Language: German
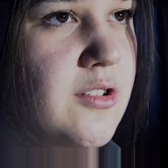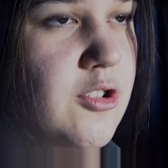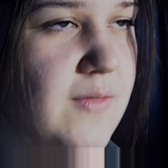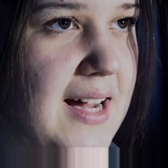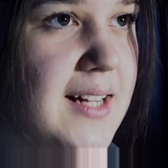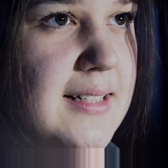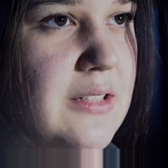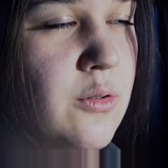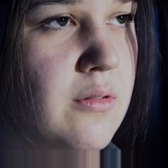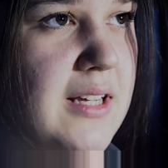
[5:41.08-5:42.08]
schwarz,
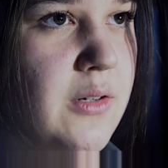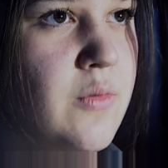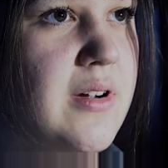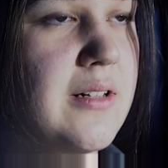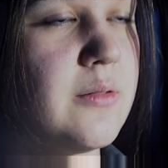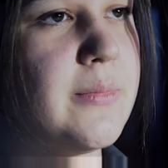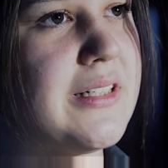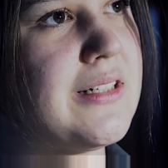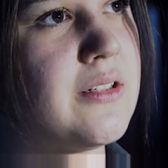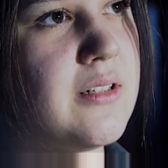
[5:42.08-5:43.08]
also sehr dunkel und
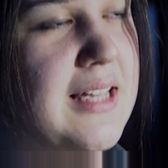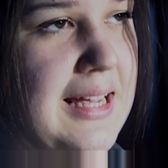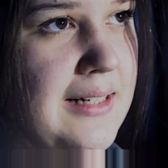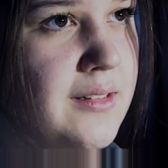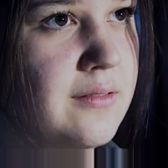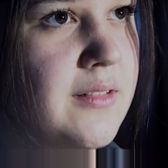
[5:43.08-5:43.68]
Birne hell.